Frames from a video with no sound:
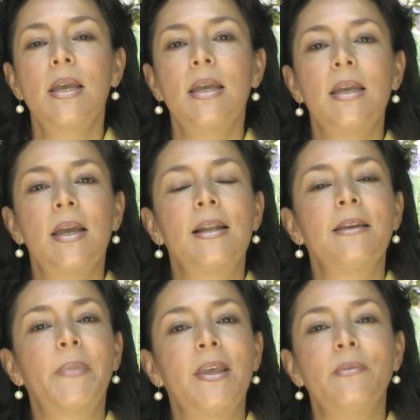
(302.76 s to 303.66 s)
y
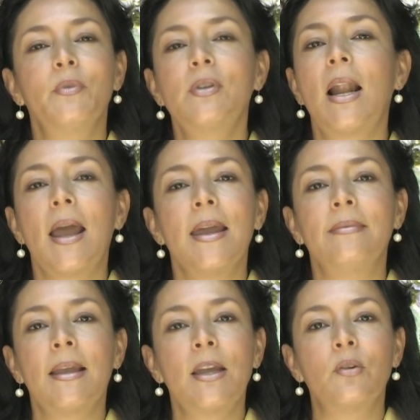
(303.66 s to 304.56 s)
les pedimos a la
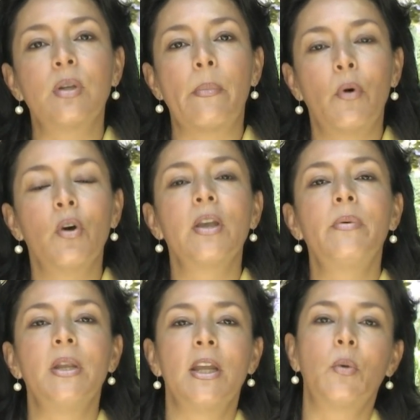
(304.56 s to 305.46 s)
gente que nos apoye
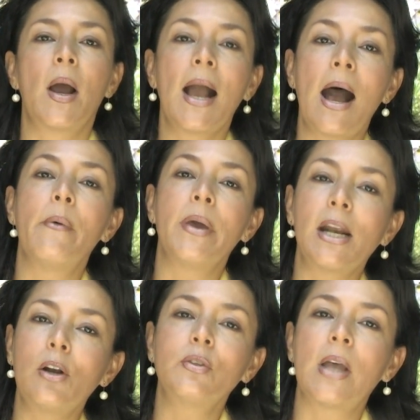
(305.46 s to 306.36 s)
viniendo acá a
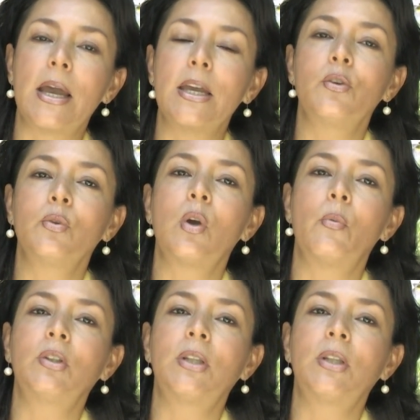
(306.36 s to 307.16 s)
verlos a ellos, cómo